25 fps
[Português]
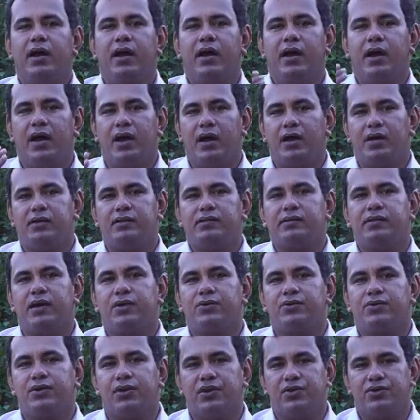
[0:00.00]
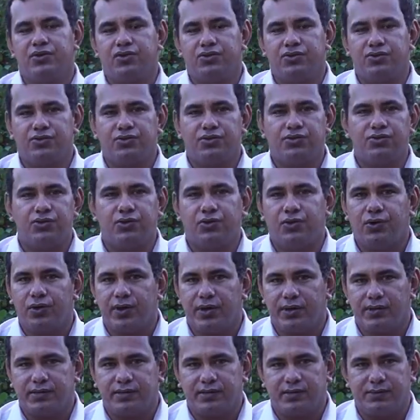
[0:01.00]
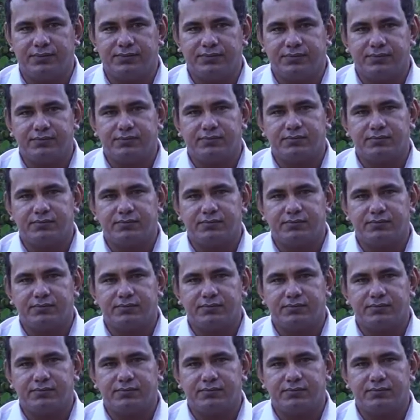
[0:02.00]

realizar o desejo do seu coração.